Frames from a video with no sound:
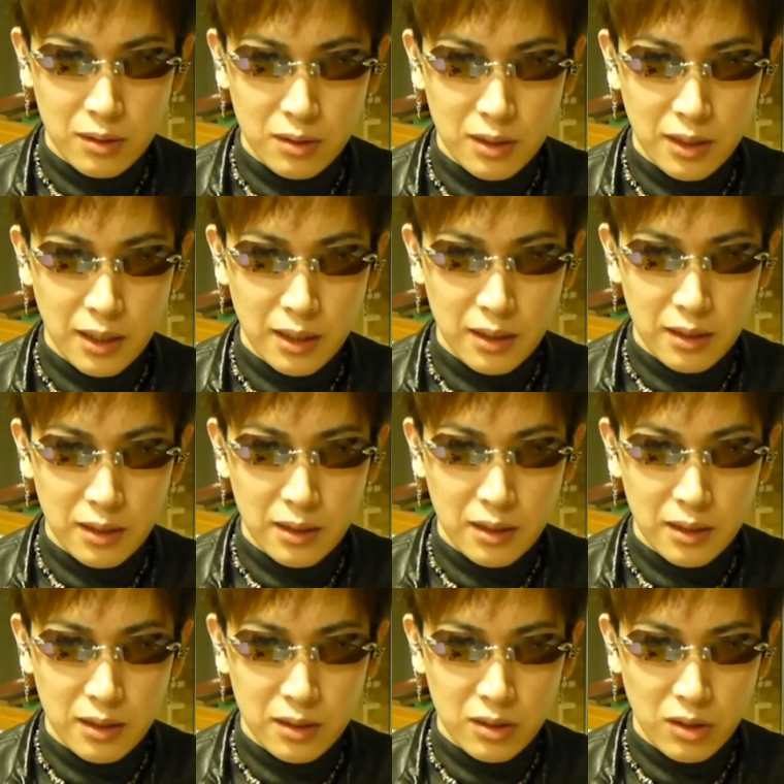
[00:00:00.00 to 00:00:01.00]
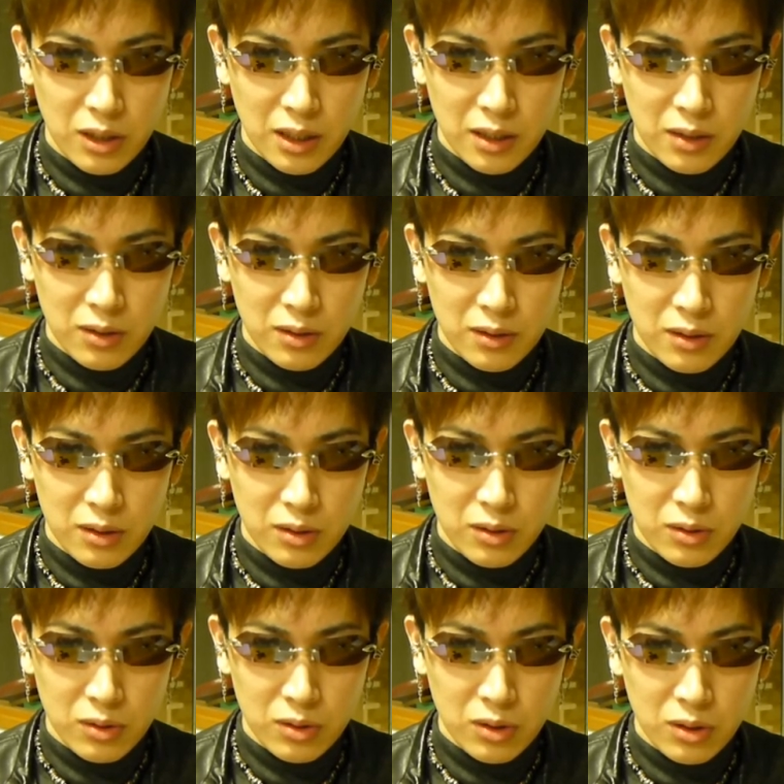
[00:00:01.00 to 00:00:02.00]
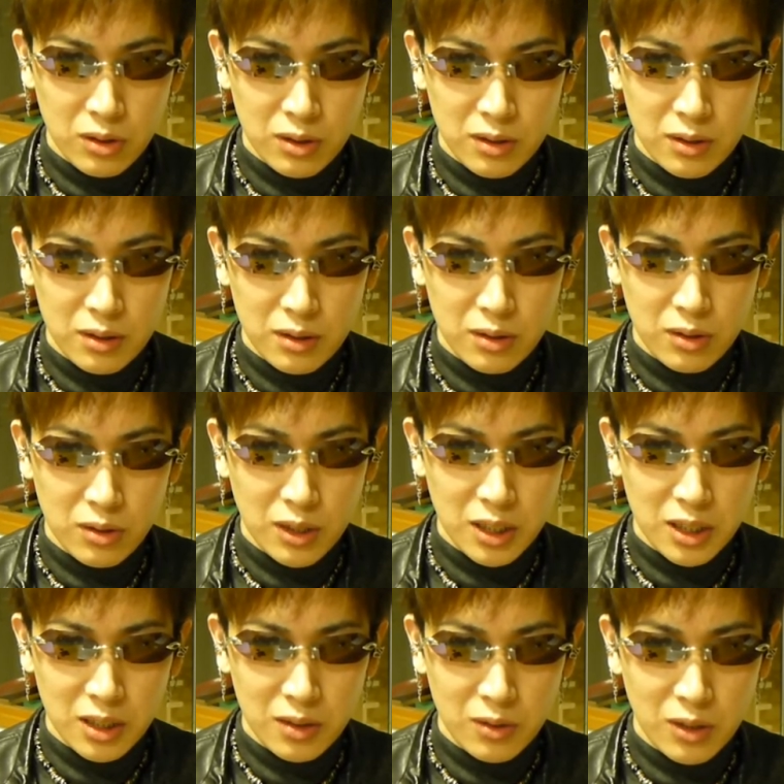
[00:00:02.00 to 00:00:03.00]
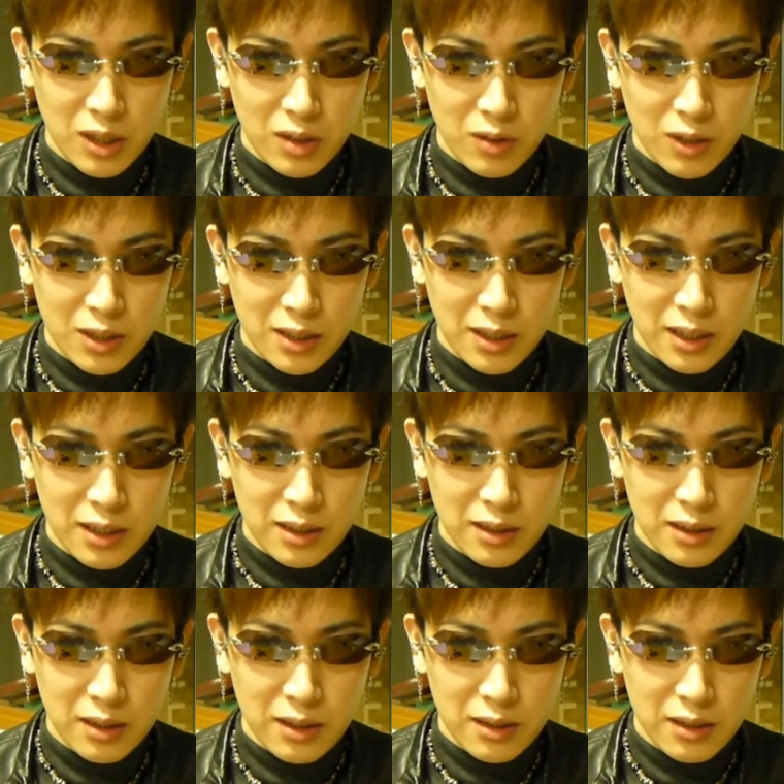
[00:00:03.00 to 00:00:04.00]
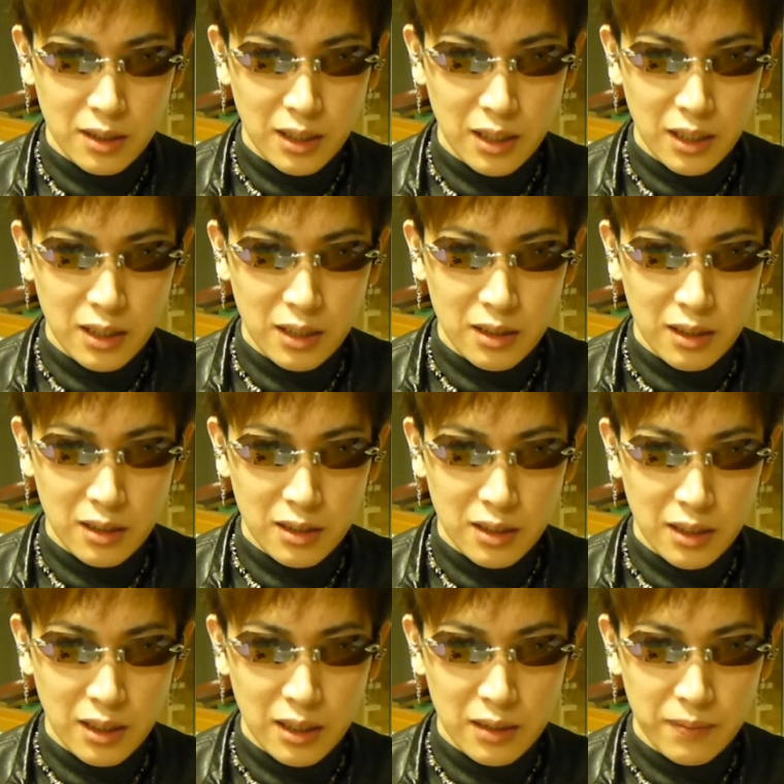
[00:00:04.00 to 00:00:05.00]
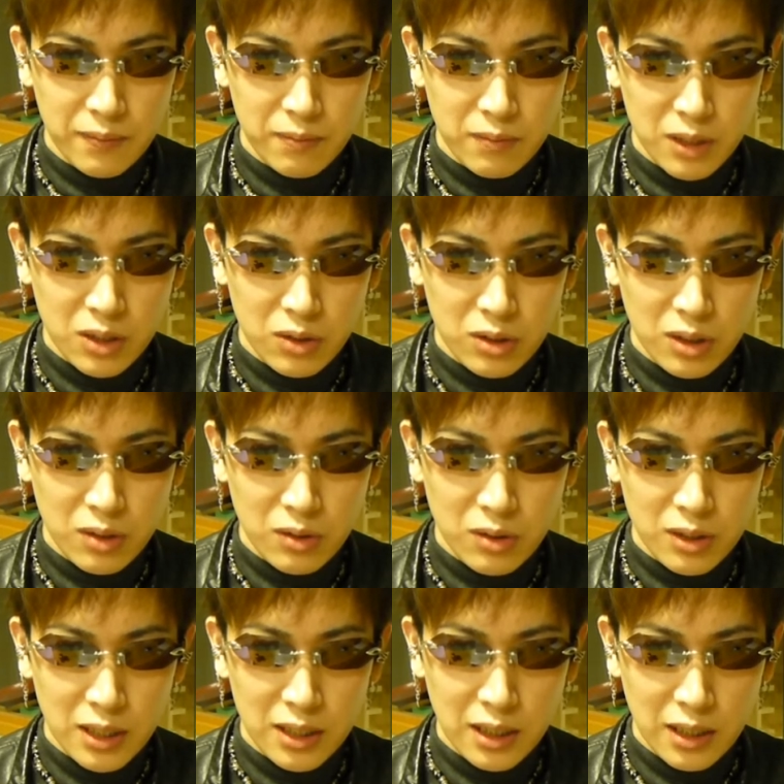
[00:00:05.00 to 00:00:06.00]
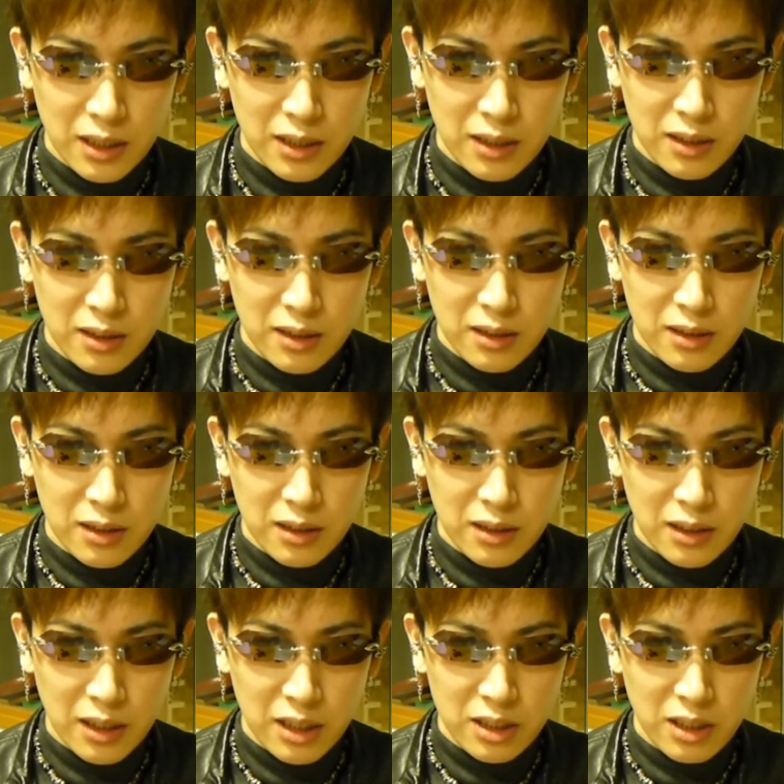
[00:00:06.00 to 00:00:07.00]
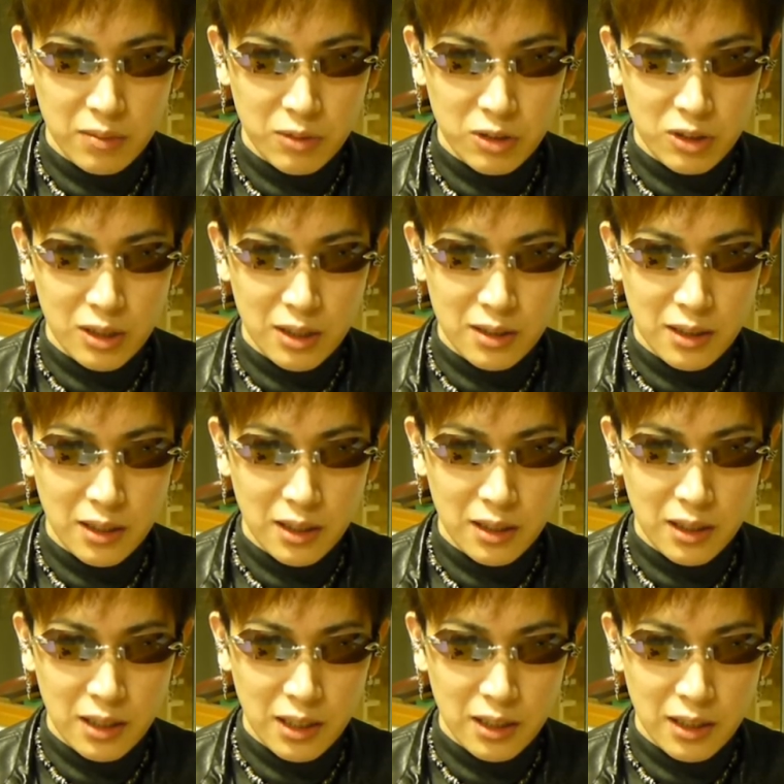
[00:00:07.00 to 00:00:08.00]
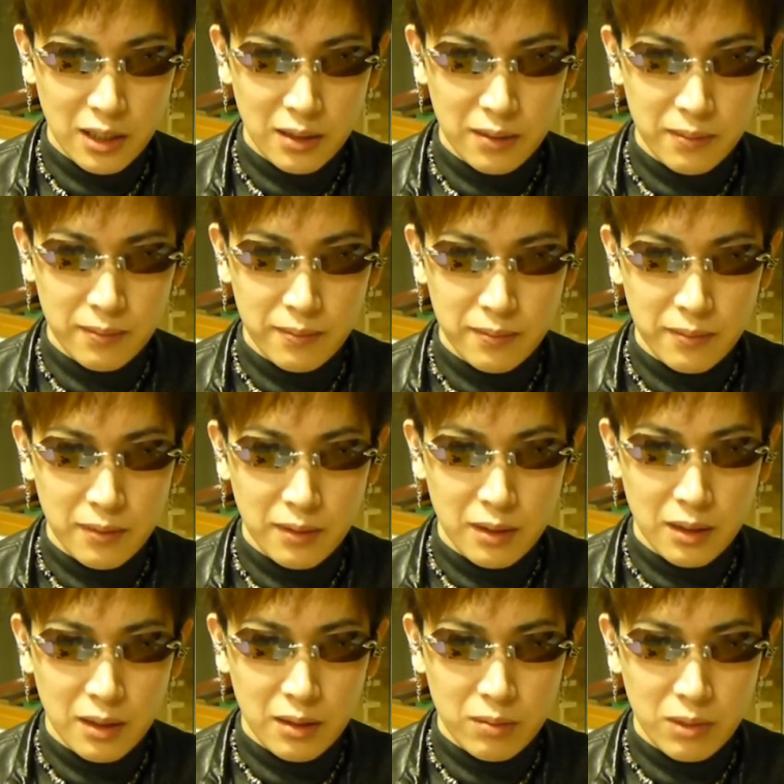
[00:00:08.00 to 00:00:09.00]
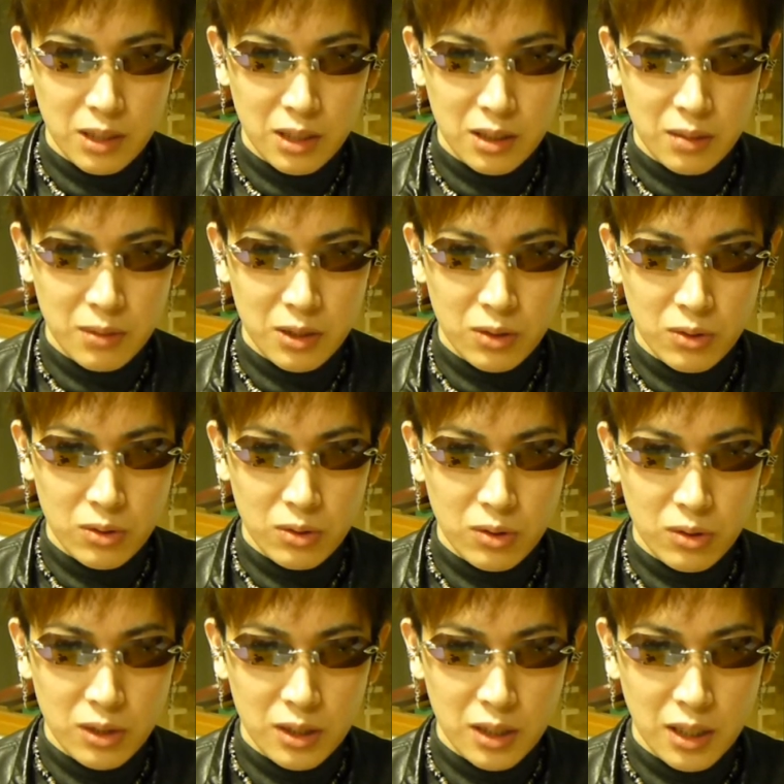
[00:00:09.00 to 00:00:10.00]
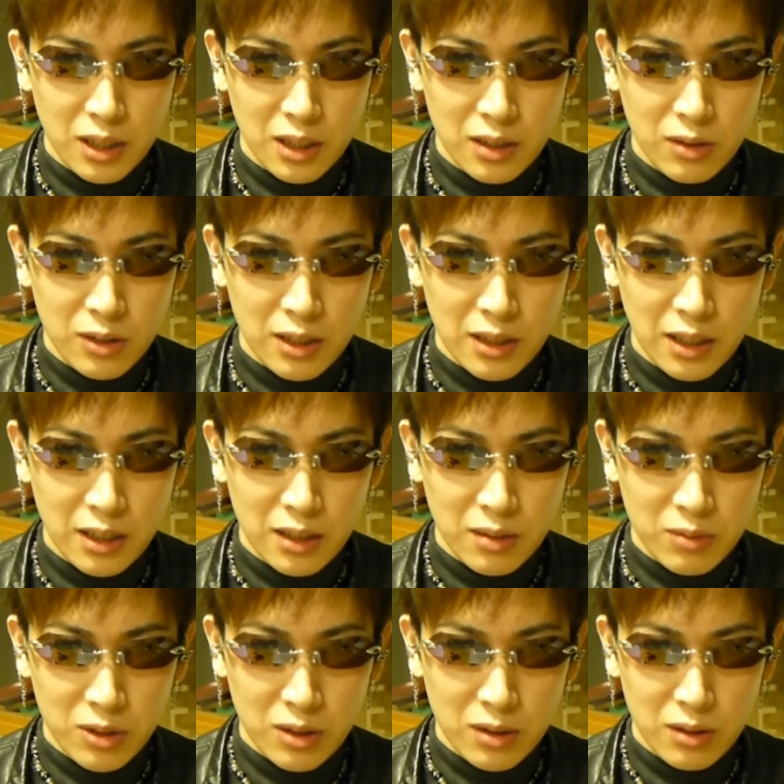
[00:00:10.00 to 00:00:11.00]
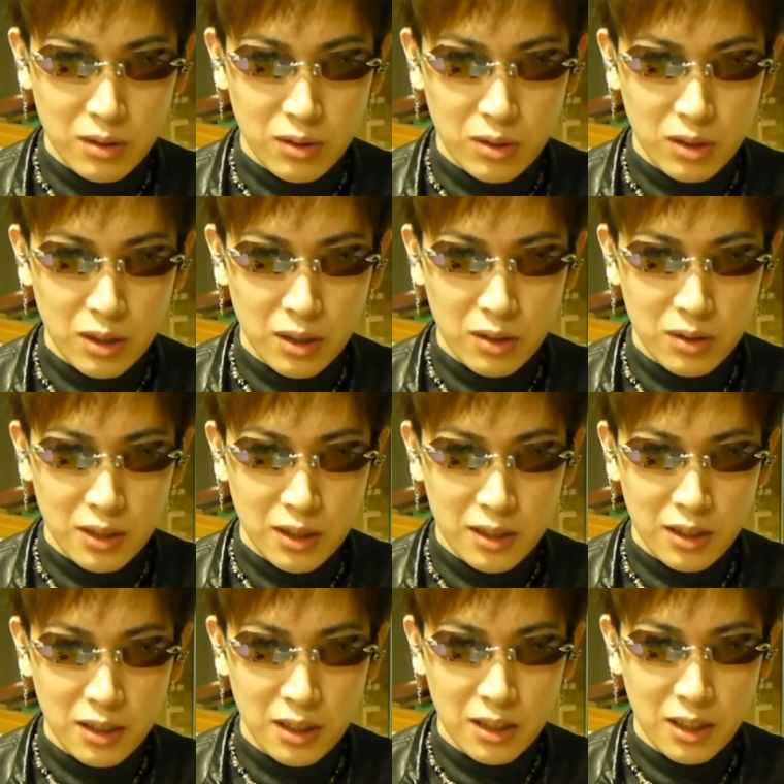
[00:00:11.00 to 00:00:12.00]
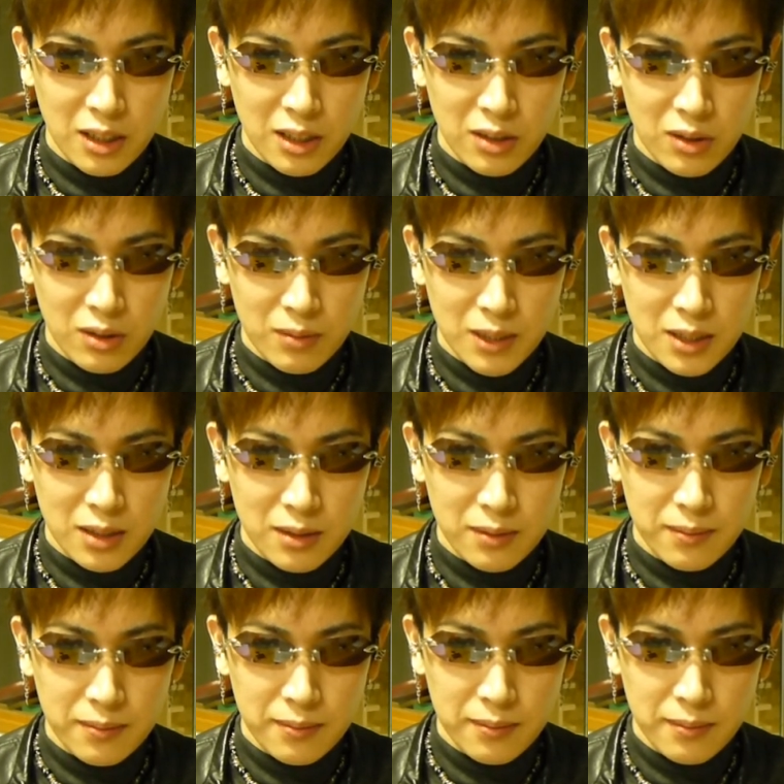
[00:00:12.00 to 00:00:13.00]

そして、えー、それらを各々その方のお顔立ちや使い方に合わせて調整を行ったり、えー、カスタムをさせていただいて皆様の本当に力となるアイテムをご提供させていただいております。